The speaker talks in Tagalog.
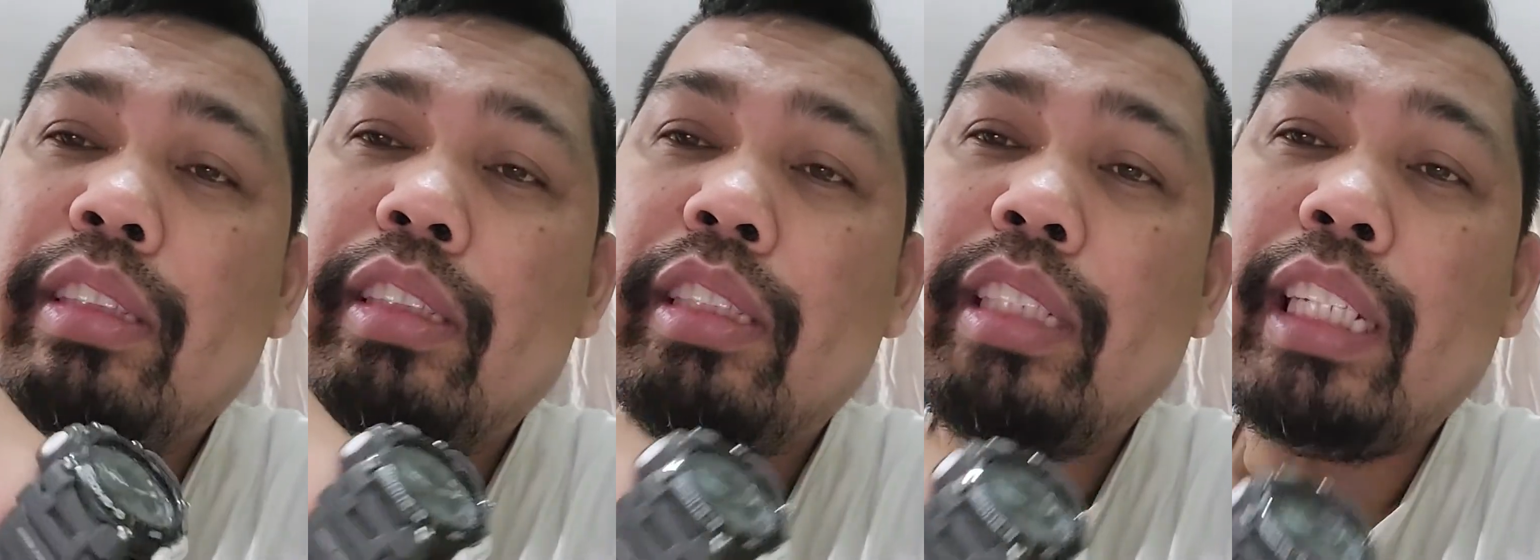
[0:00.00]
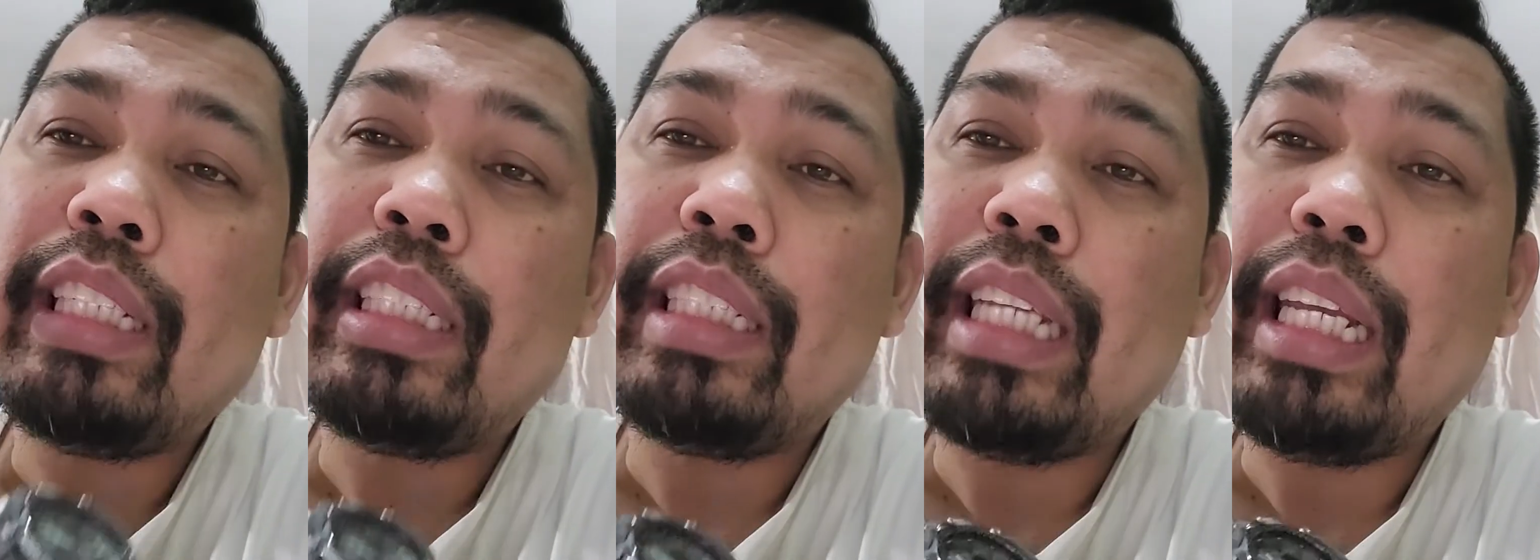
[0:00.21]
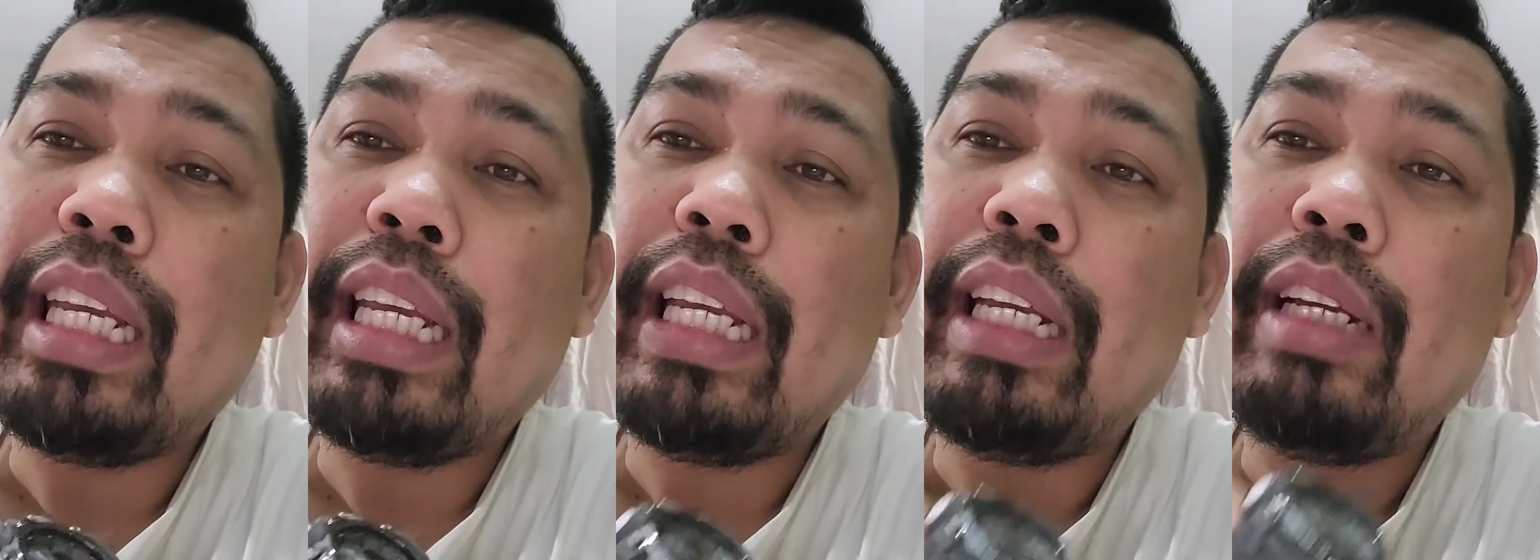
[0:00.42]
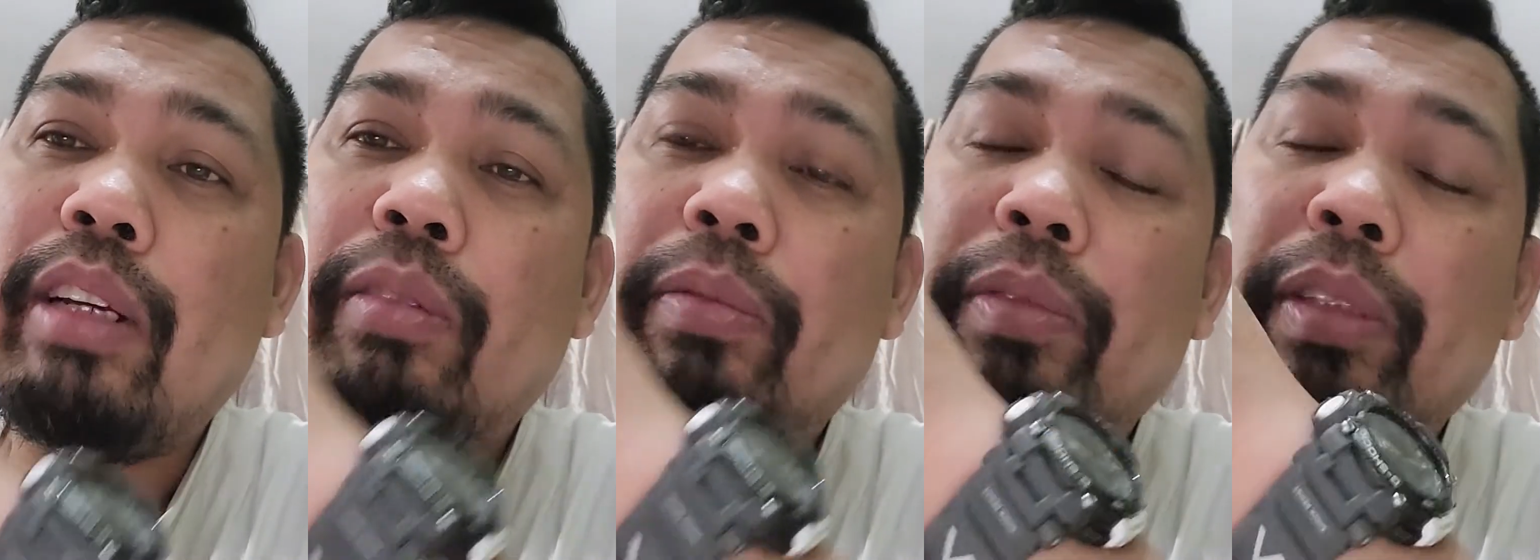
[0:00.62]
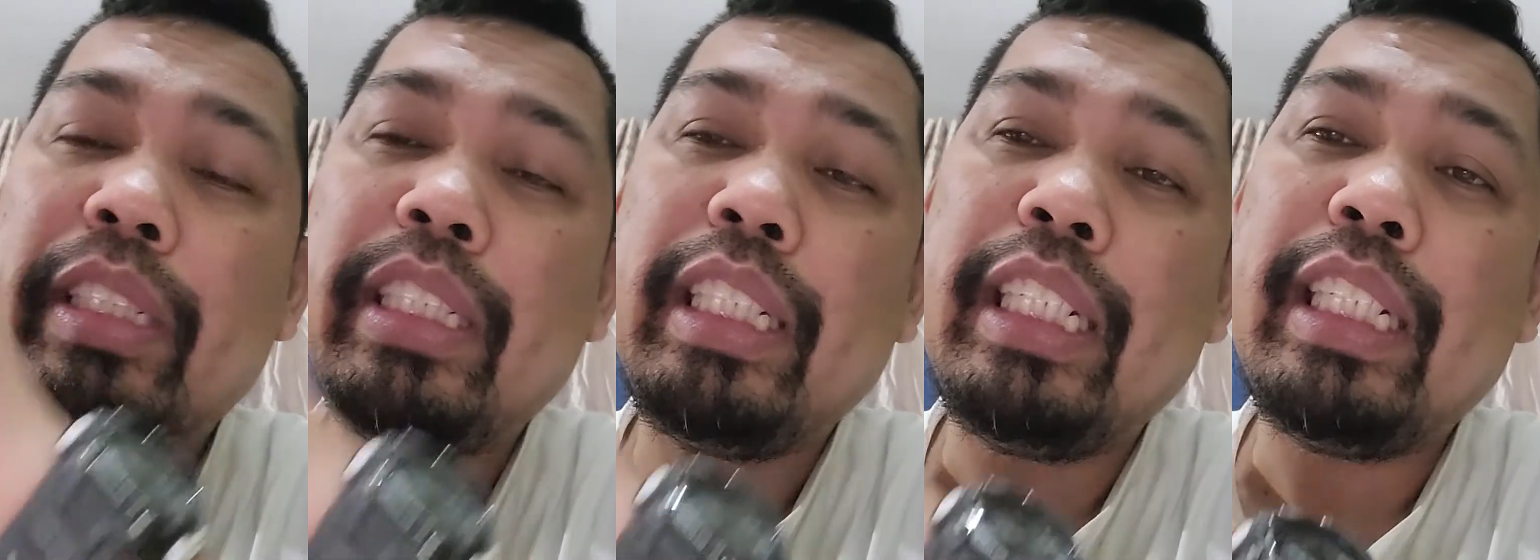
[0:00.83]
nasa
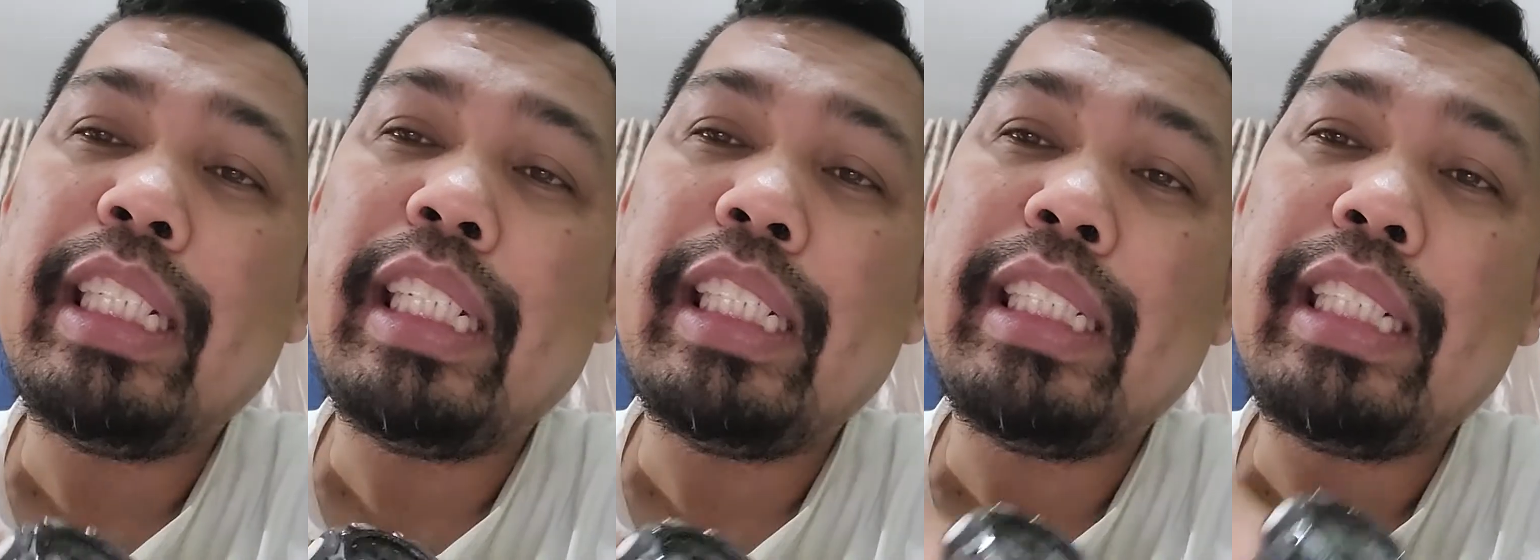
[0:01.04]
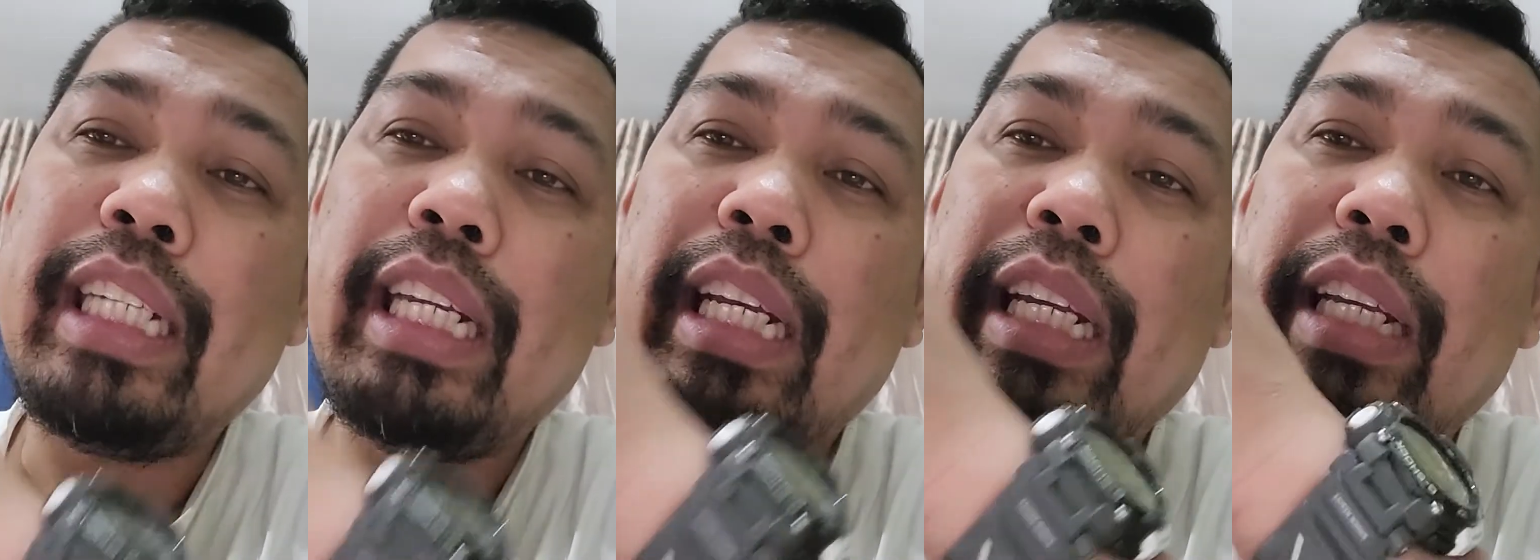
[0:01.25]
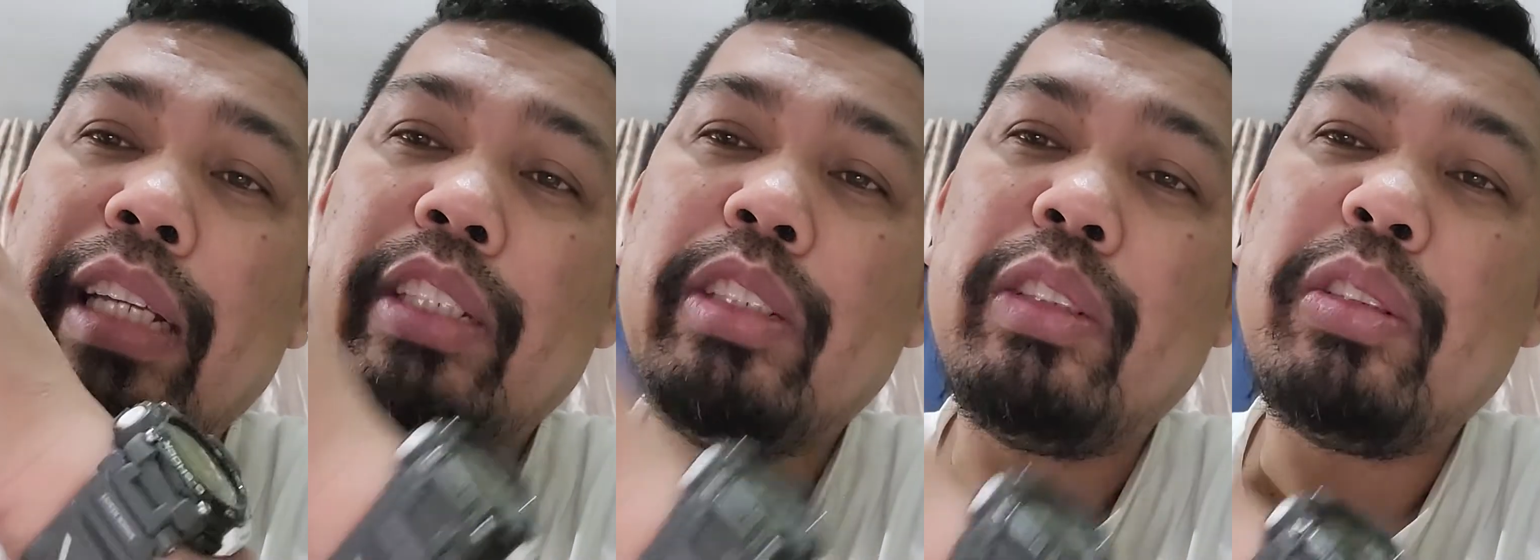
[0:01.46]
opisina siya